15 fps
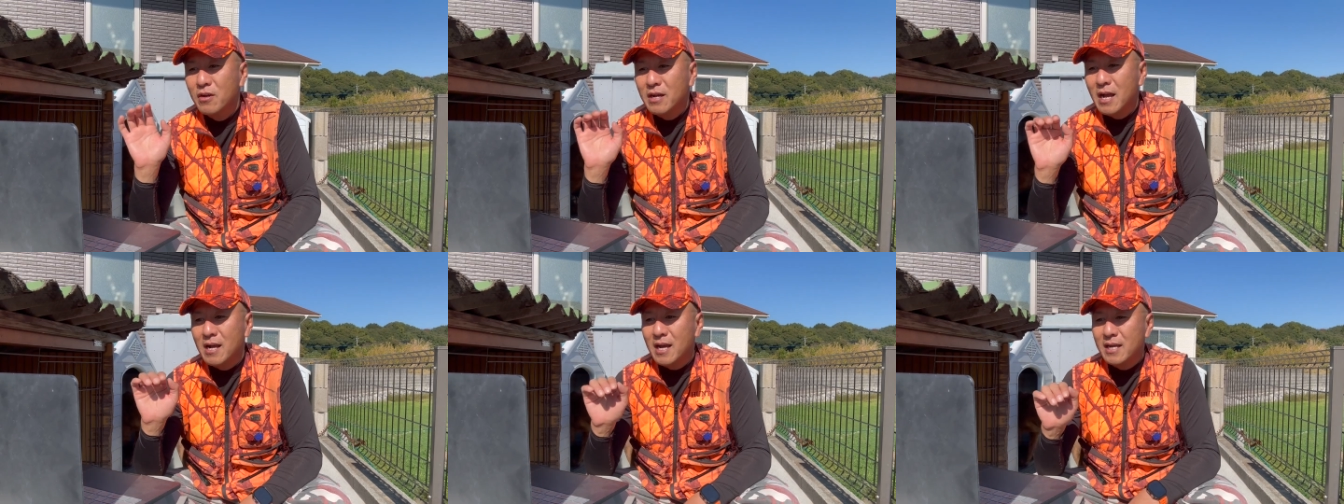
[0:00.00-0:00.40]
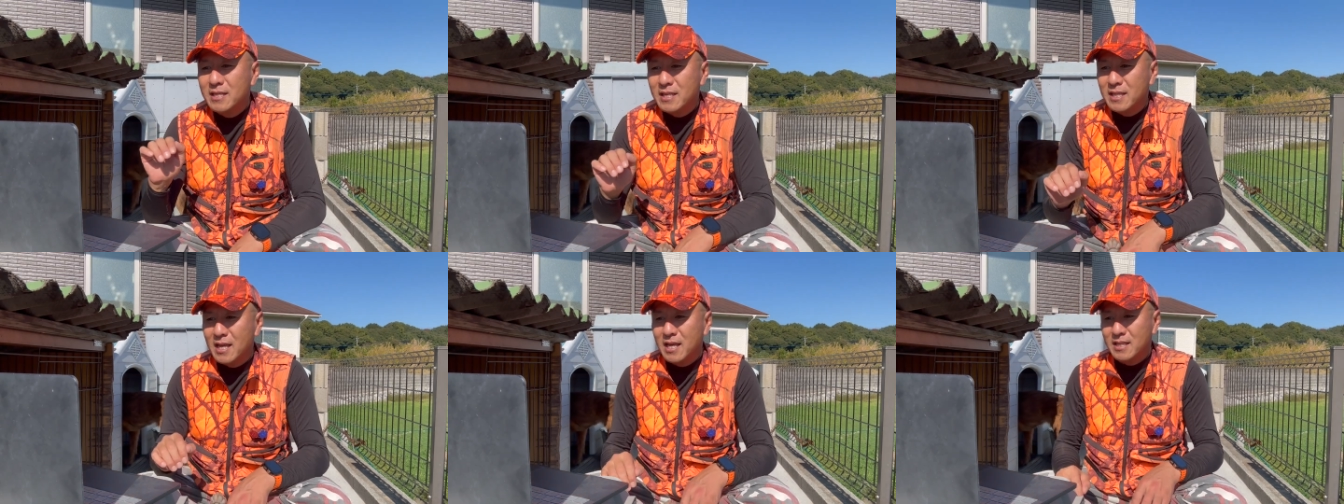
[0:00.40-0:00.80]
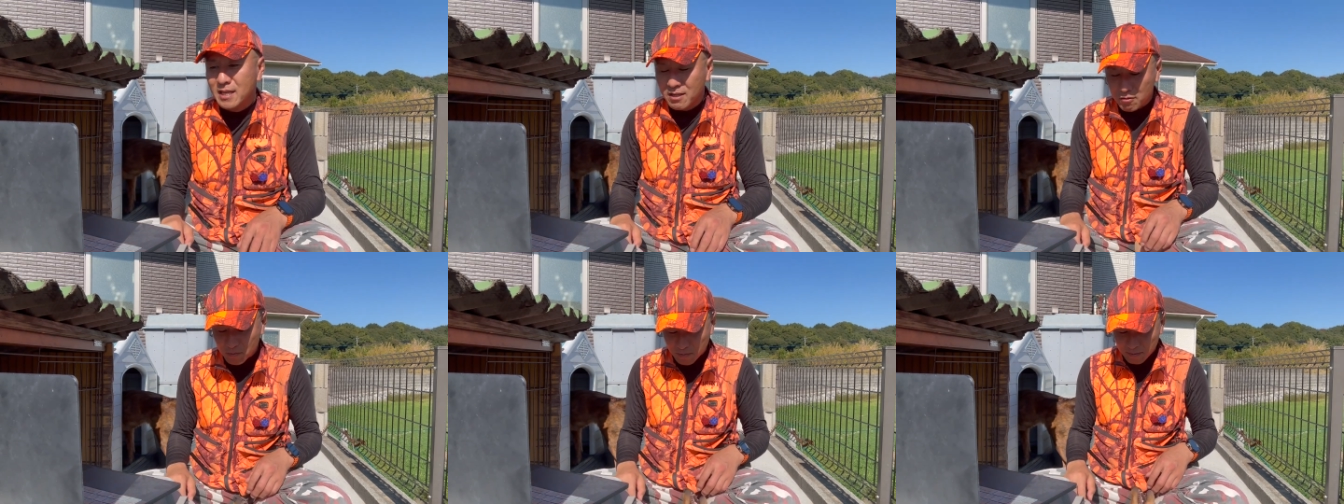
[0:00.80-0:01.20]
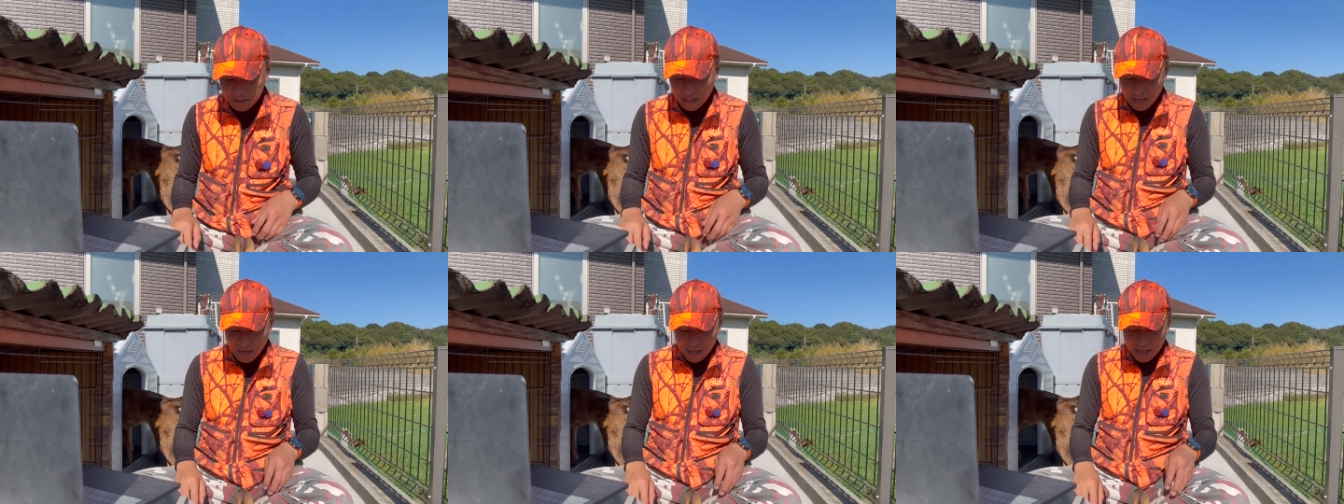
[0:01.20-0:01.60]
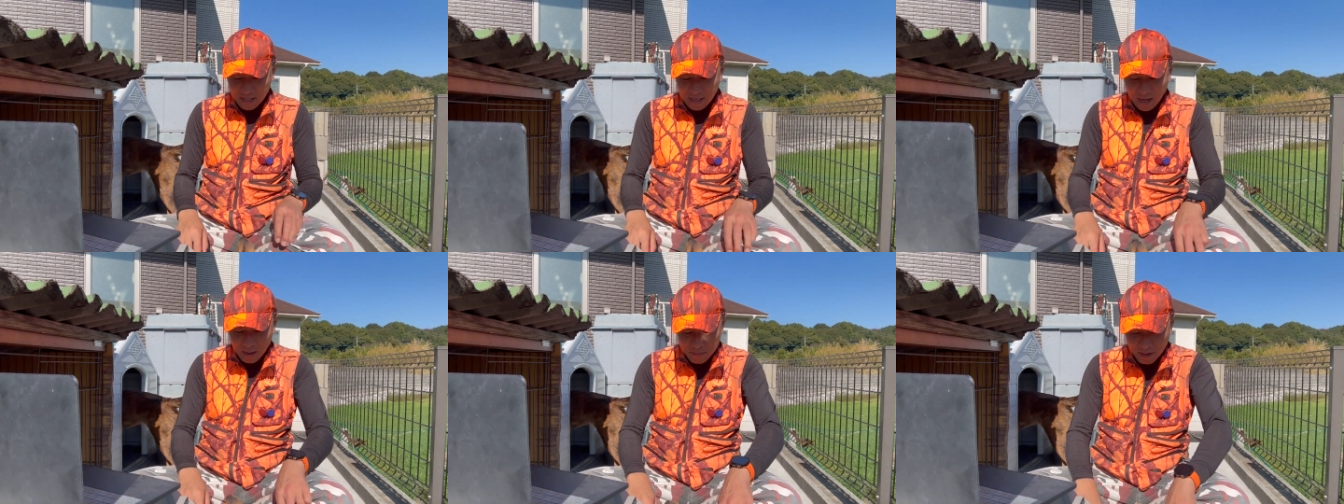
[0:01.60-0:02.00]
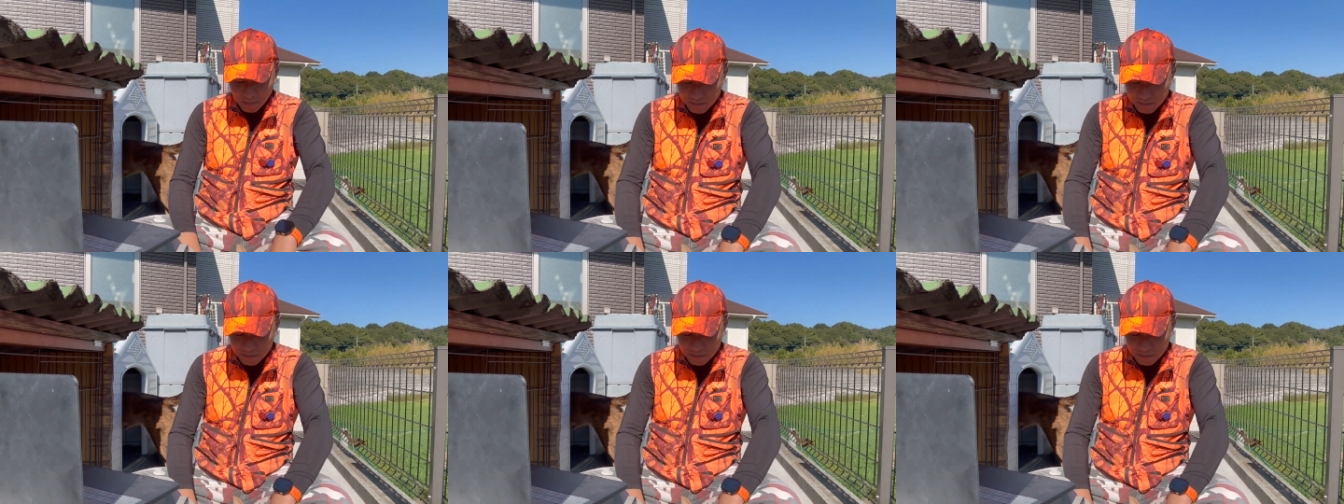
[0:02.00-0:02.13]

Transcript: 考えていただいたらと思います。カミカ